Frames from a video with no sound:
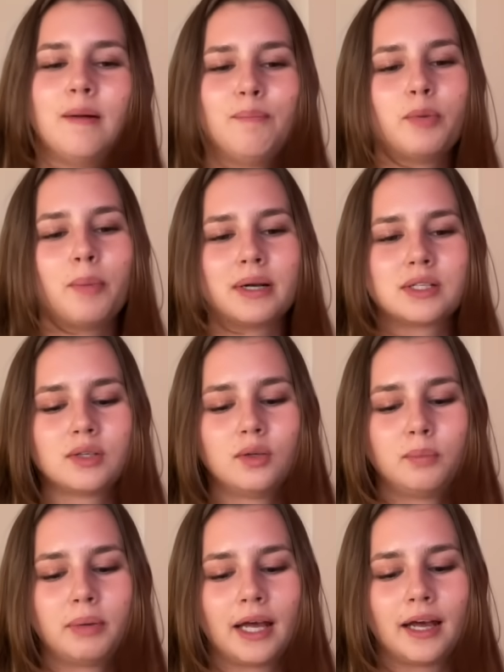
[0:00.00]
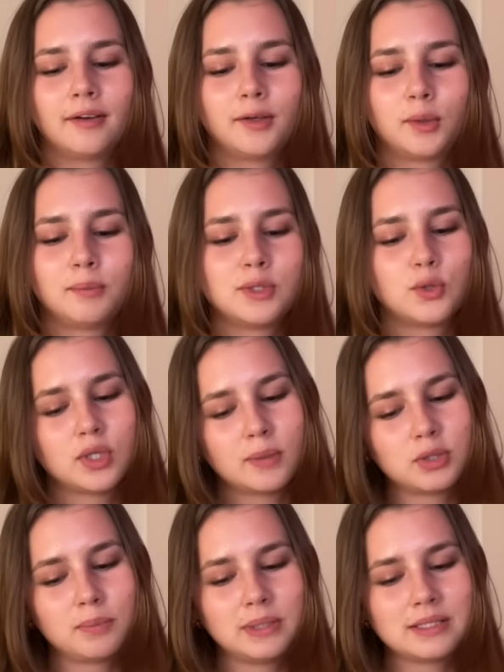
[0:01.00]
bo bardzo lubię robić różne
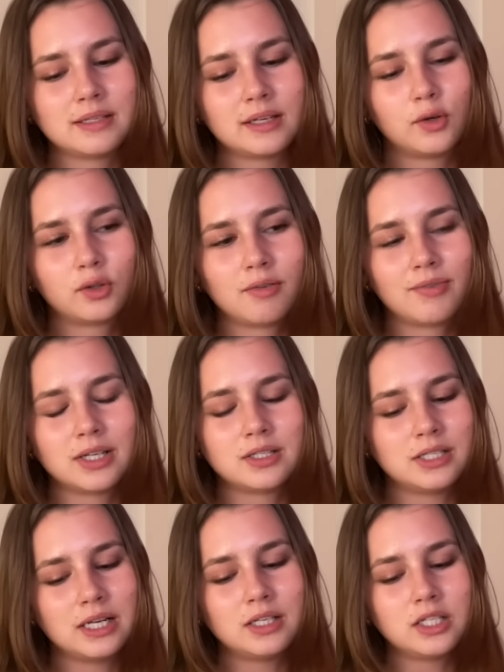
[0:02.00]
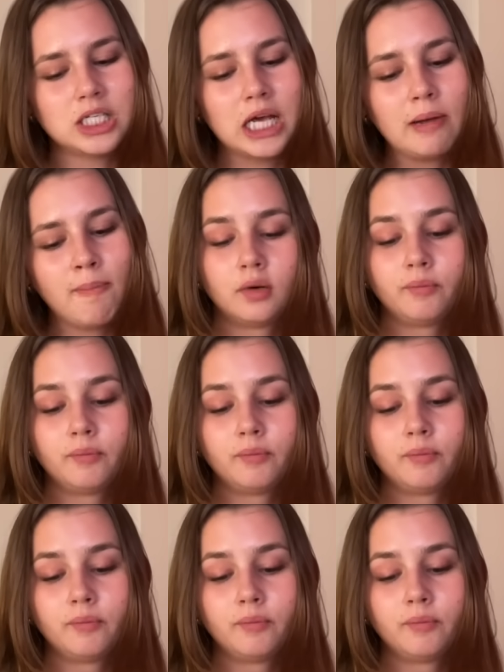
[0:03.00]
przepisy, gotować, dzielić się.